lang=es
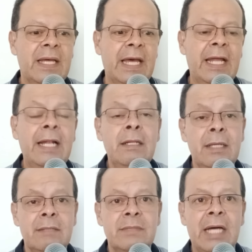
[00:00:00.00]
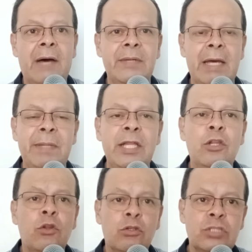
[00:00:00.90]
Él había
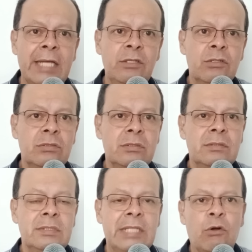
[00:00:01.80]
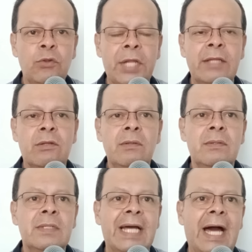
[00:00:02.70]
pedido dos años de contrato,
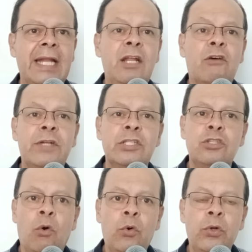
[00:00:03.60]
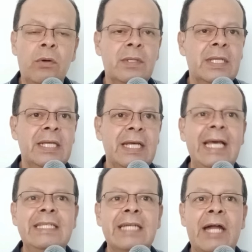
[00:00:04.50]
Cali le ofreció uno,
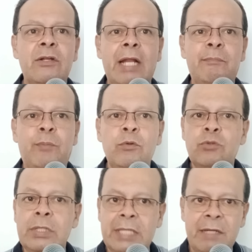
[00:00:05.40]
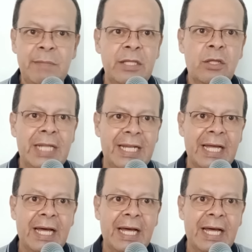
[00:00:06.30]
y llegaron al punto intermedio del